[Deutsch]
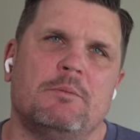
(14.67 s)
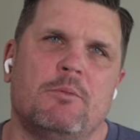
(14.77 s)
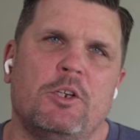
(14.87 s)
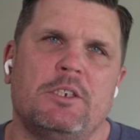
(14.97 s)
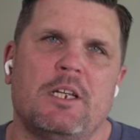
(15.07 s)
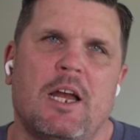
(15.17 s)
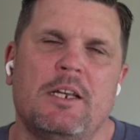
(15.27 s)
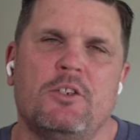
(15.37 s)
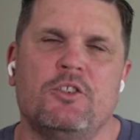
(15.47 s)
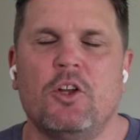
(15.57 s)
möchte
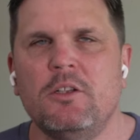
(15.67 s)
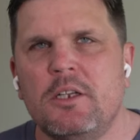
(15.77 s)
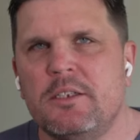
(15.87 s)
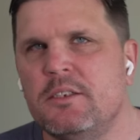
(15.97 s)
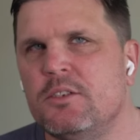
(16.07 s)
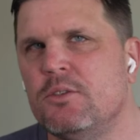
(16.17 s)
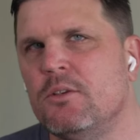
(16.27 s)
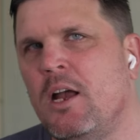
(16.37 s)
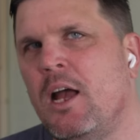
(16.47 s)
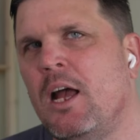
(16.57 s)
eine
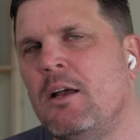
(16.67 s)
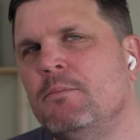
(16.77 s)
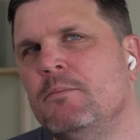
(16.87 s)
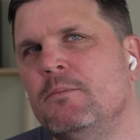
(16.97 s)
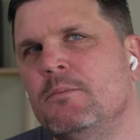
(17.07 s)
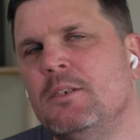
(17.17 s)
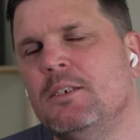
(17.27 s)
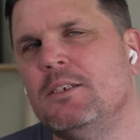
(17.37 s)
Sondersitzung haben.